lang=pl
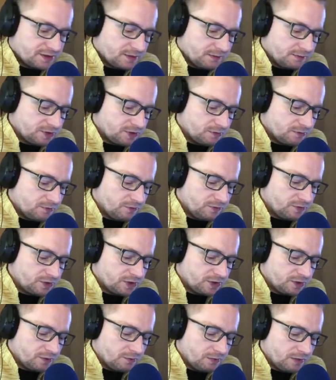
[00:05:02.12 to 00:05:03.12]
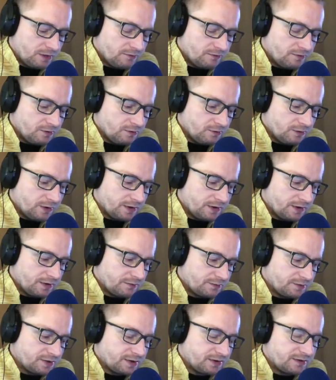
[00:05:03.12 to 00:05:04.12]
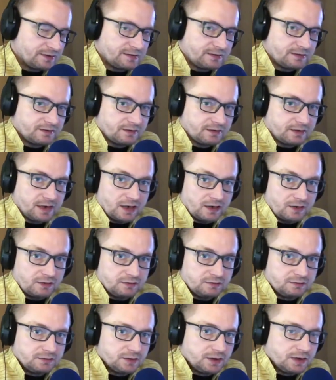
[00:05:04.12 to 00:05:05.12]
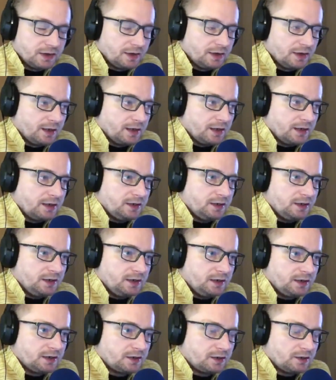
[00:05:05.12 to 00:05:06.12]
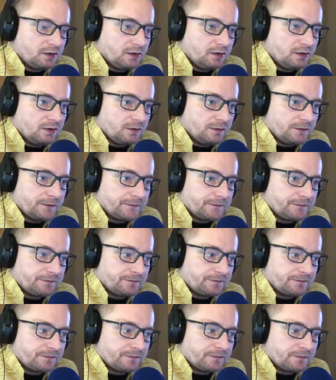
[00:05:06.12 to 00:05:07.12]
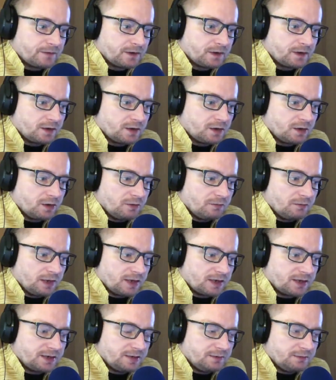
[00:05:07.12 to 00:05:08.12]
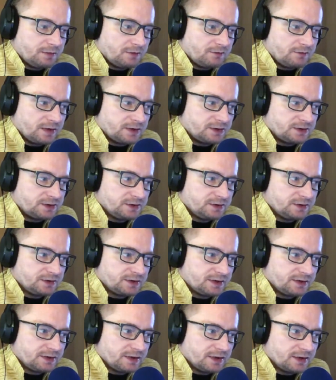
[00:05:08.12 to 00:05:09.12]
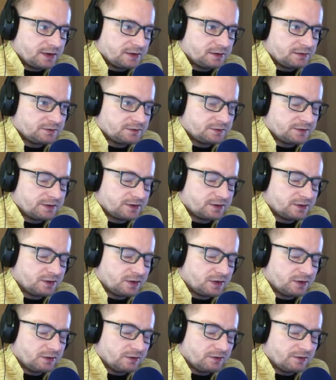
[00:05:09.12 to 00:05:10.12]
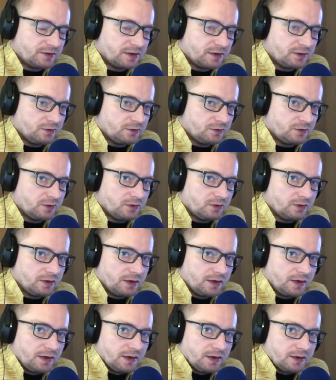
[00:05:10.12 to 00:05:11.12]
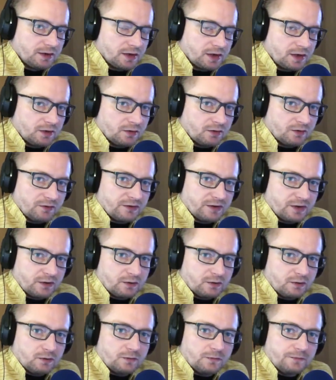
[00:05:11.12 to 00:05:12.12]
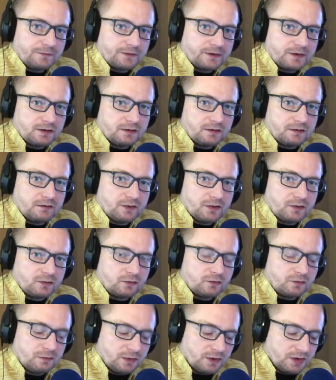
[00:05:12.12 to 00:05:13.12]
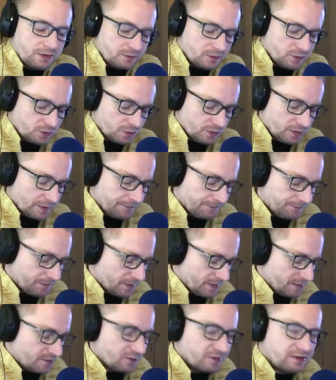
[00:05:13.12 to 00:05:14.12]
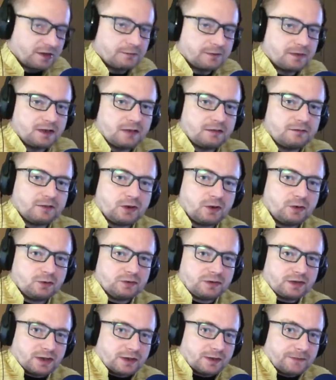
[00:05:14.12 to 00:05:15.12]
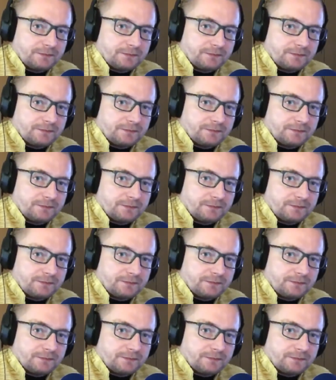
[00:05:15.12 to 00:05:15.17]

się mówi, czyli obawą przed karą. I to, mm, to Bhakti prowadzi sadakę praktykującego do tego rodzaju związku z Bogiem, który jest dostępny na wajkuntach.